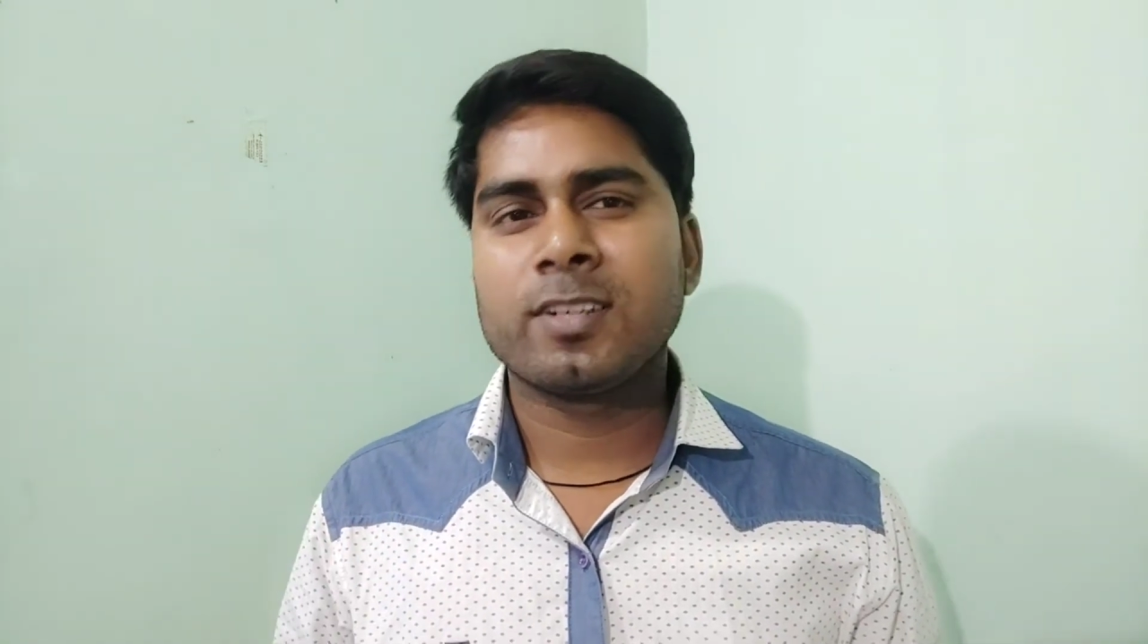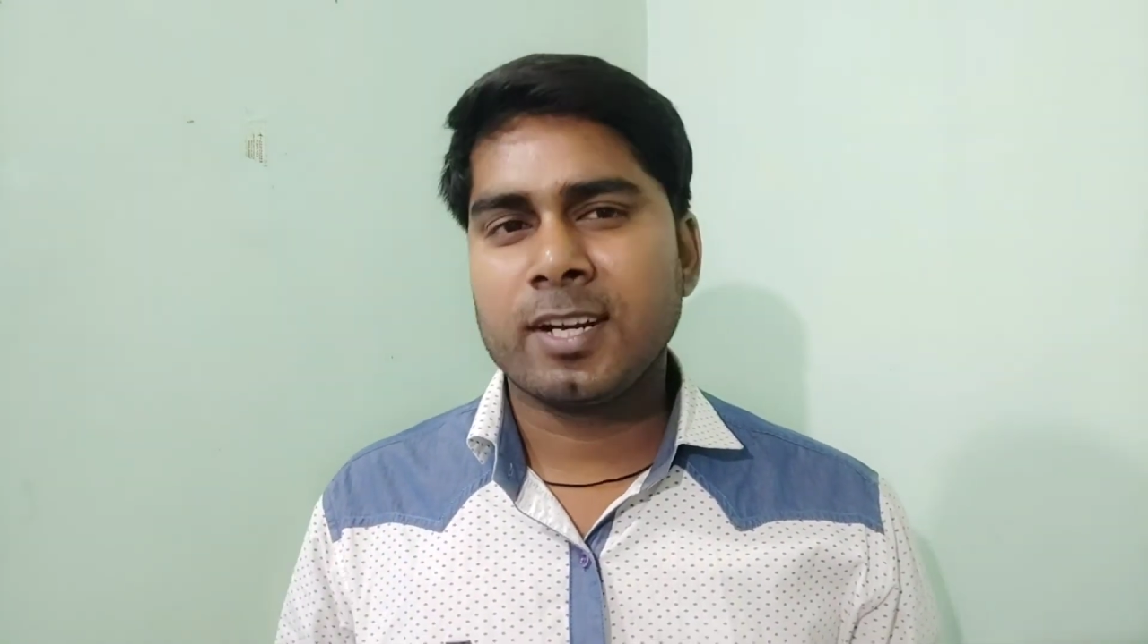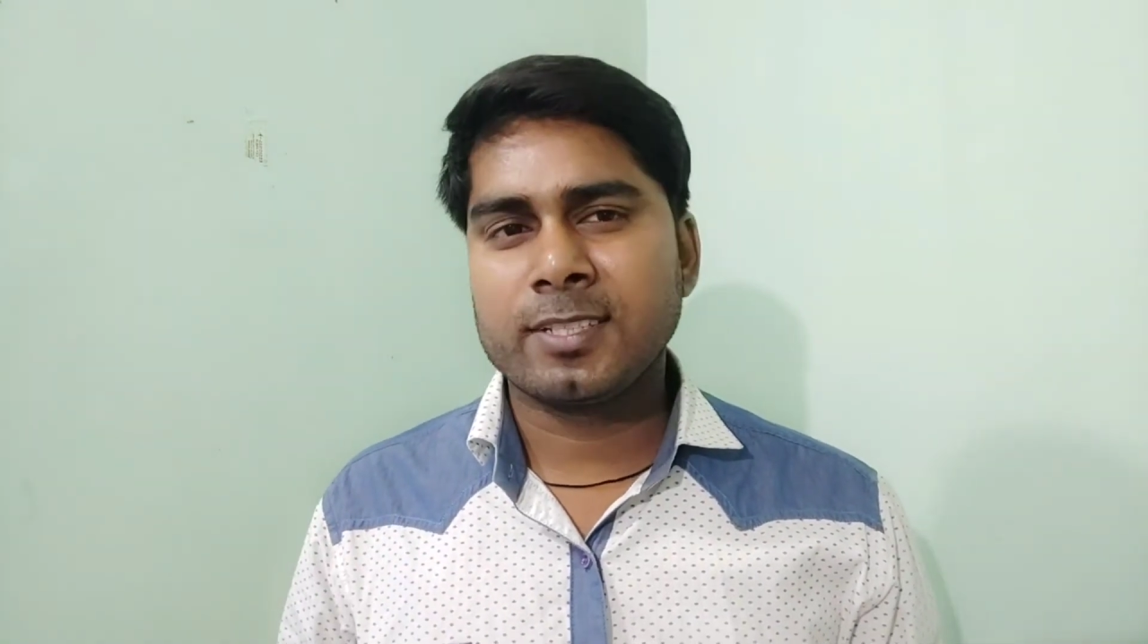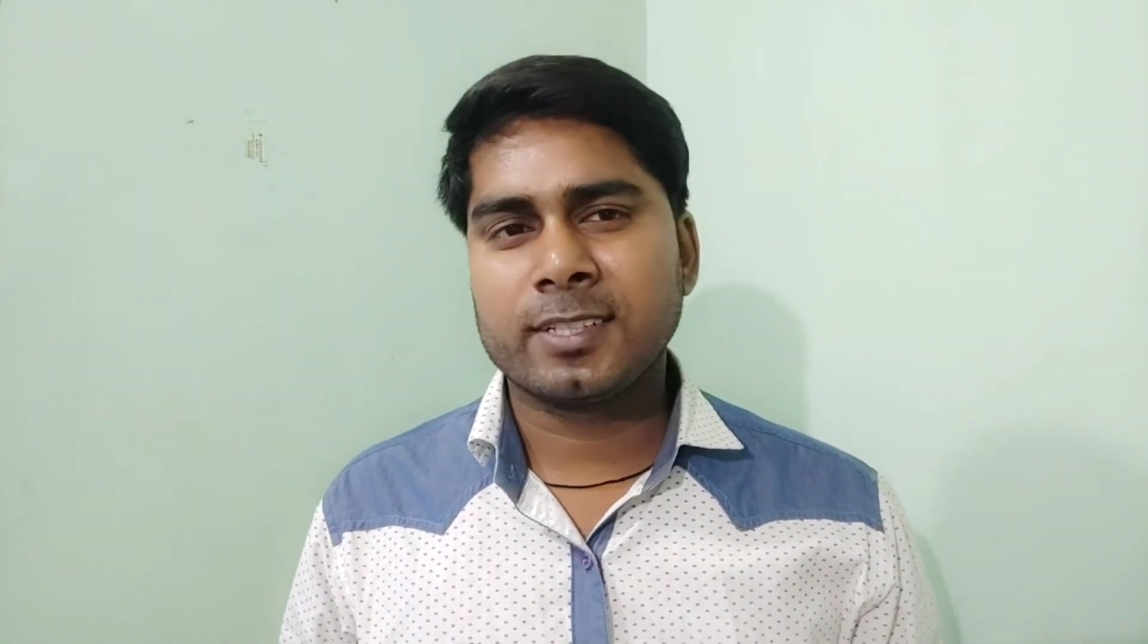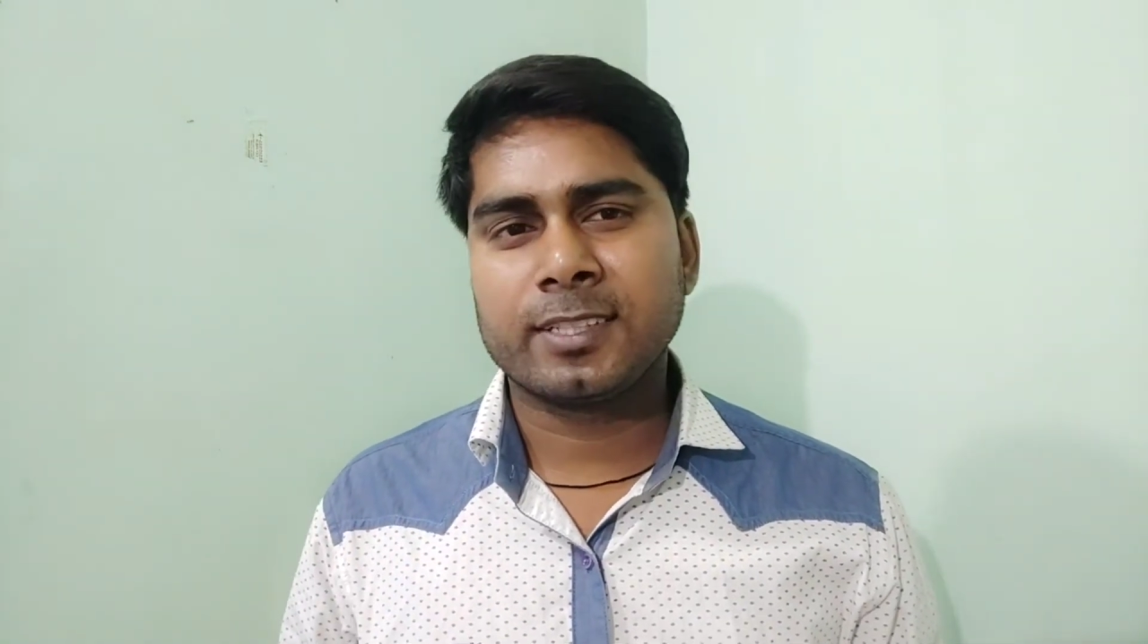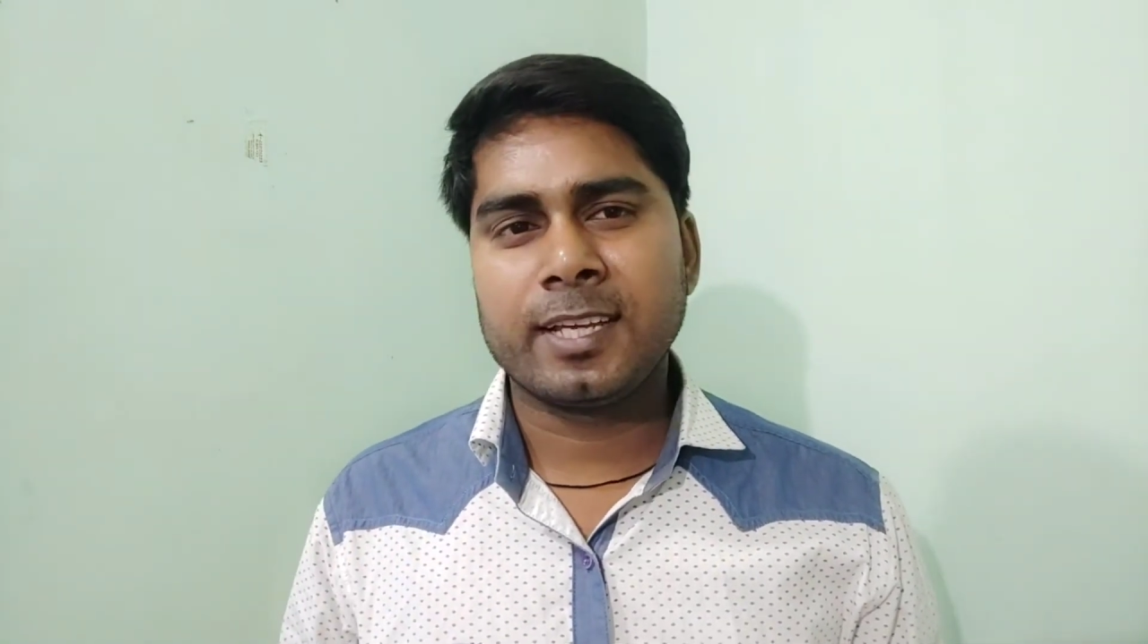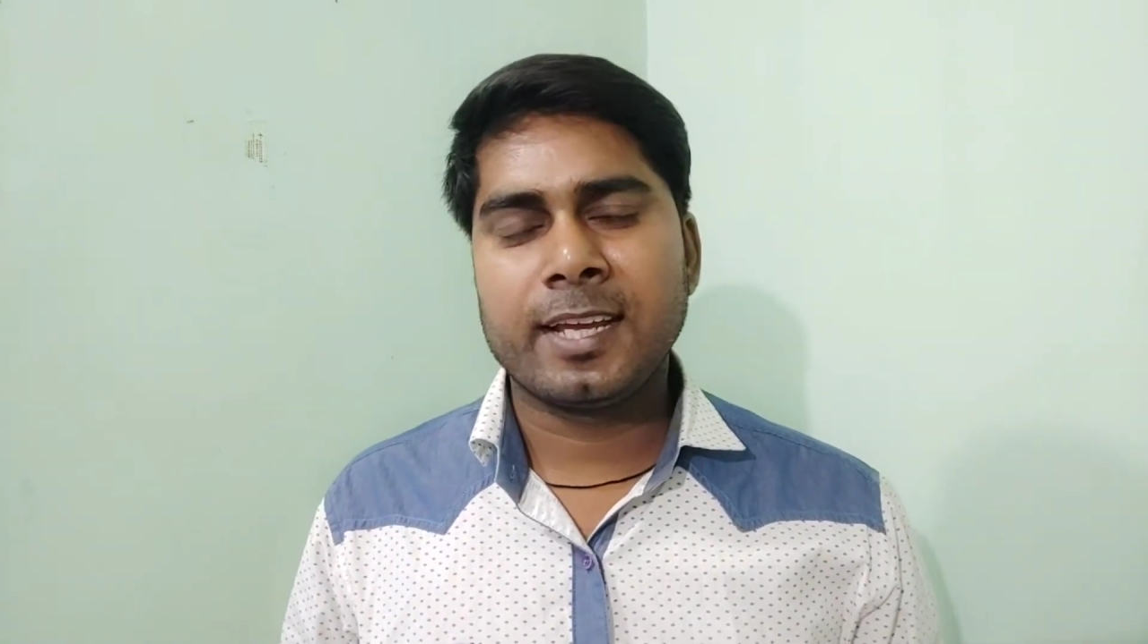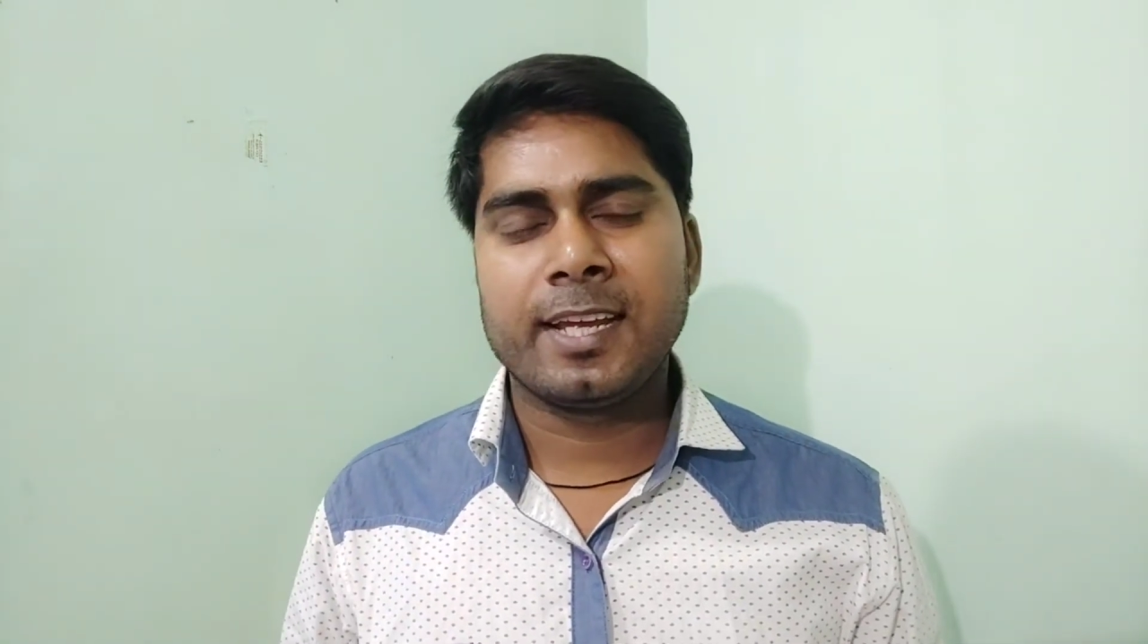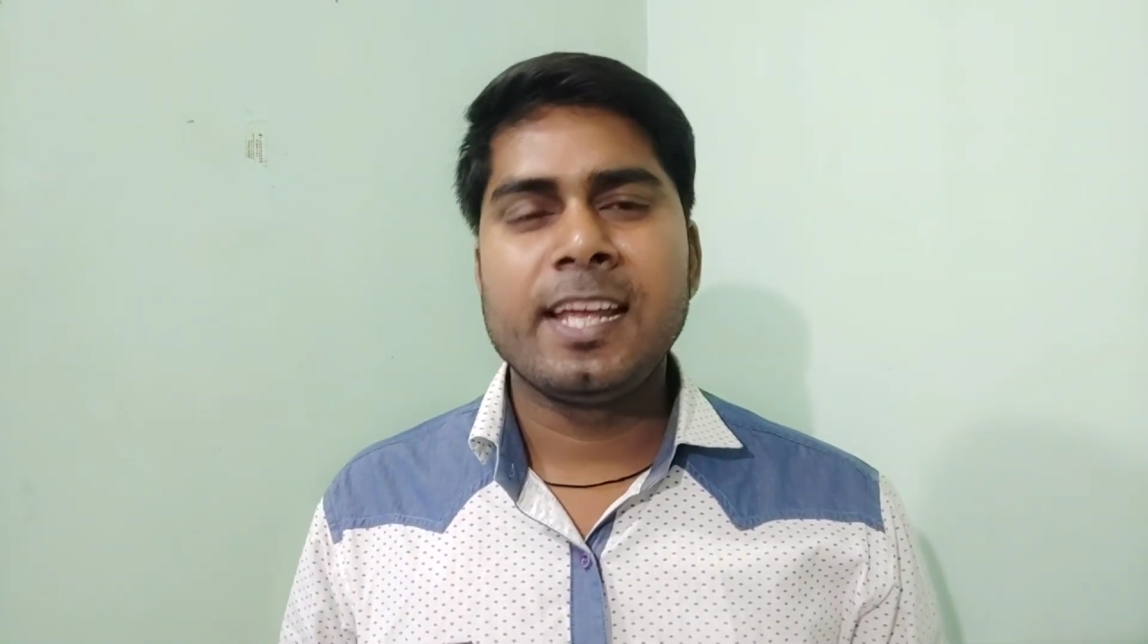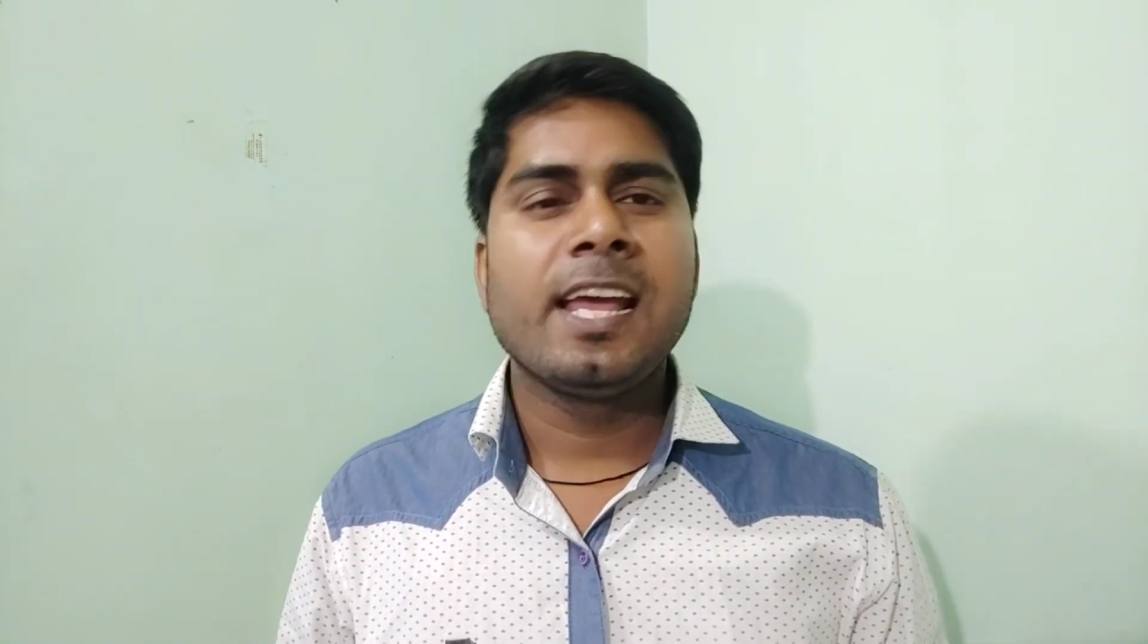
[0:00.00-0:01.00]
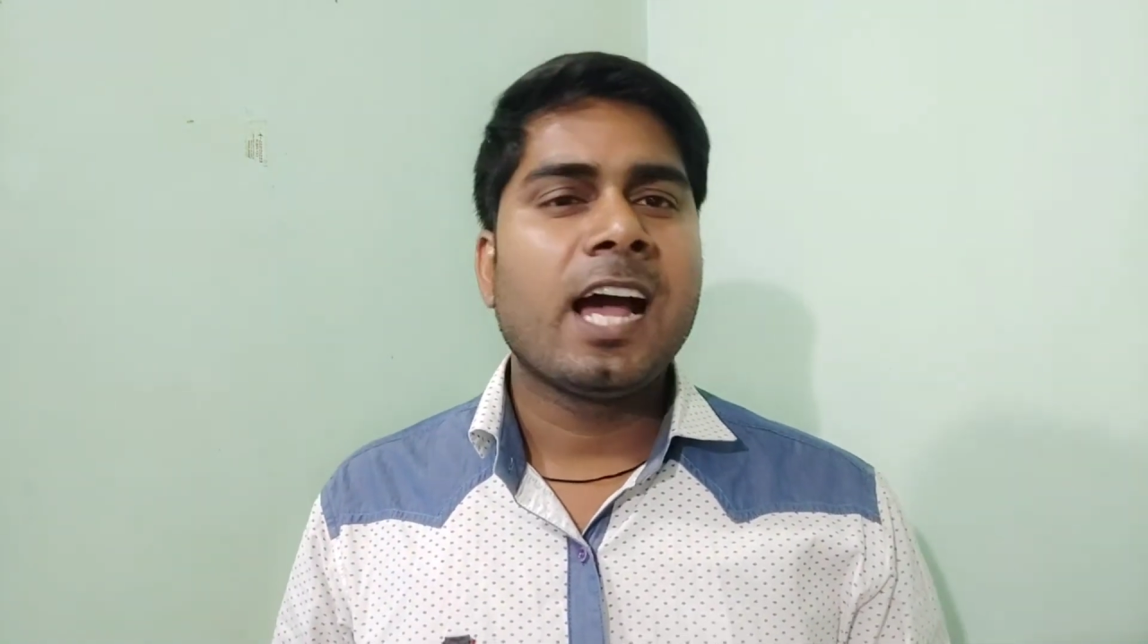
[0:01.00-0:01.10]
ऑन कर सकते हैं